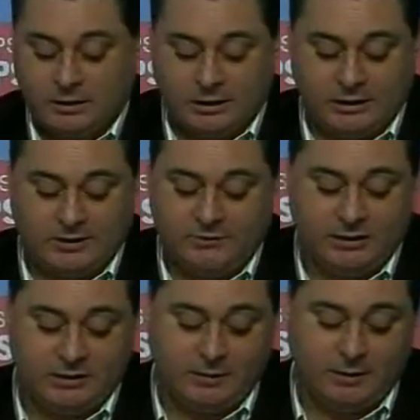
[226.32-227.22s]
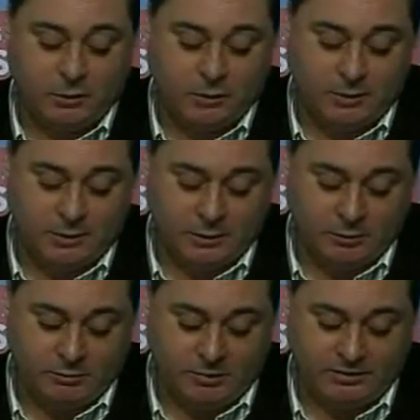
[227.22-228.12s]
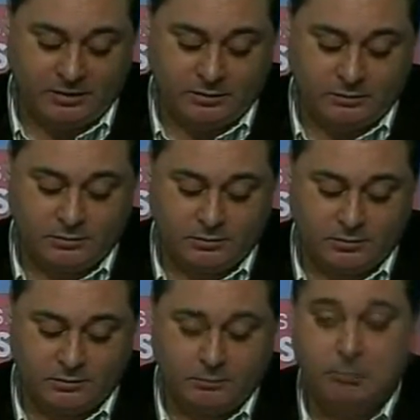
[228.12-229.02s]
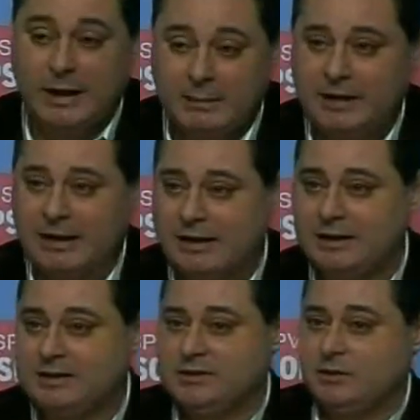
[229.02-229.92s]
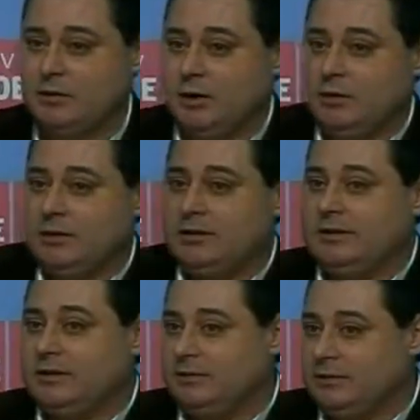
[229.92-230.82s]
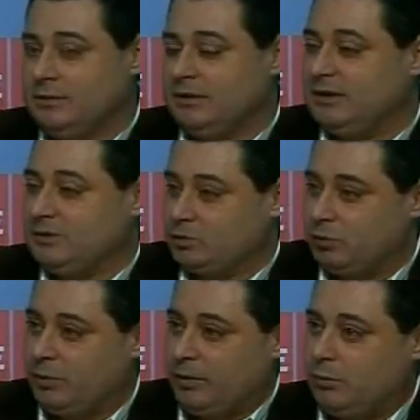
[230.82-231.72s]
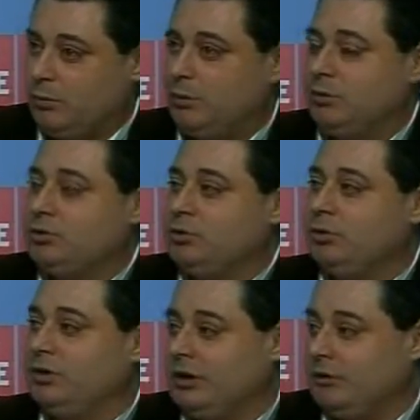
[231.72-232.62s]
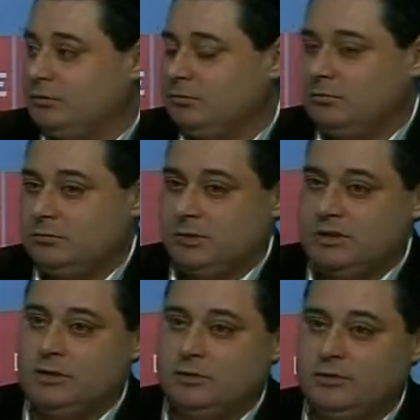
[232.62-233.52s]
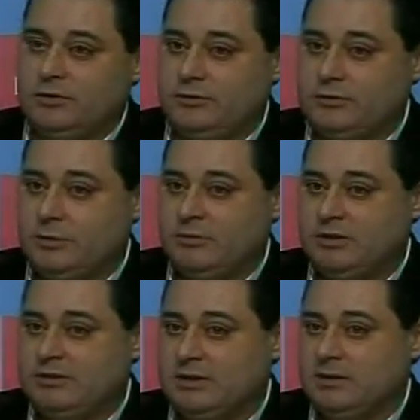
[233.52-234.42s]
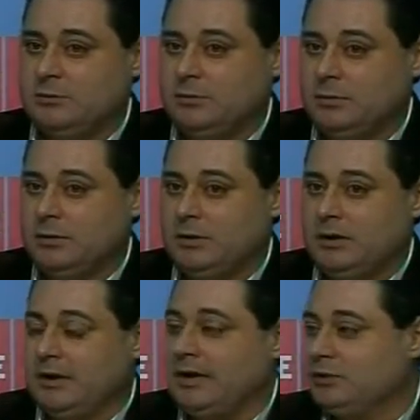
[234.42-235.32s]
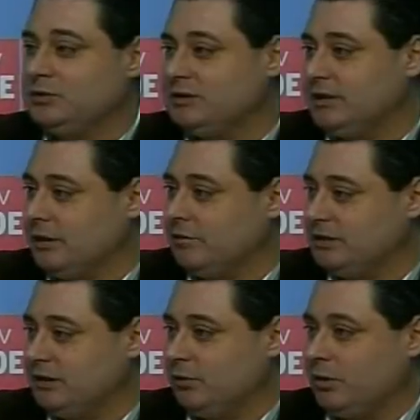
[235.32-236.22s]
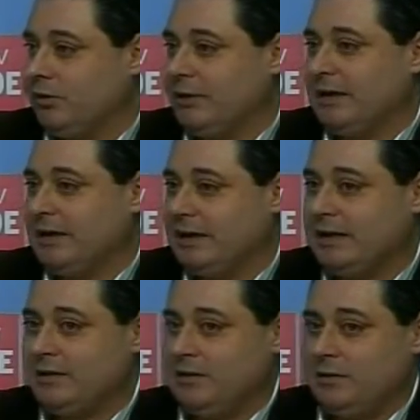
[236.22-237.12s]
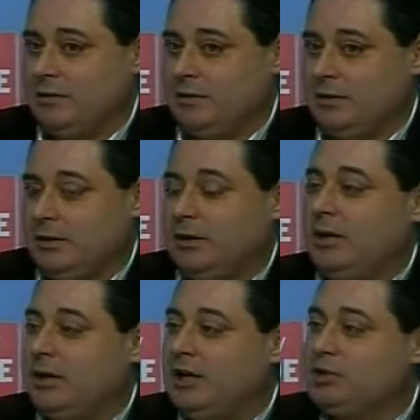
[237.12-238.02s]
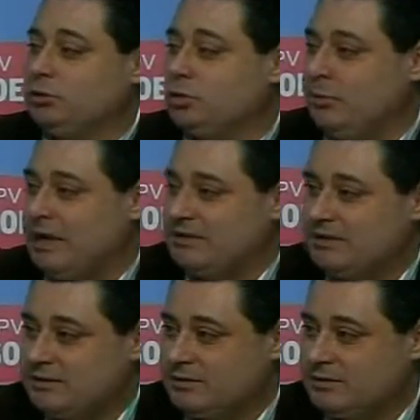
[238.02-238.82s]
En definitiva, vuelvo a como empecé. ¿Va a pagar la señora Lorente de su peculio, de su dinero, ese contencioso administrativo? que ya nos están avisando que va a llegar, es otro más.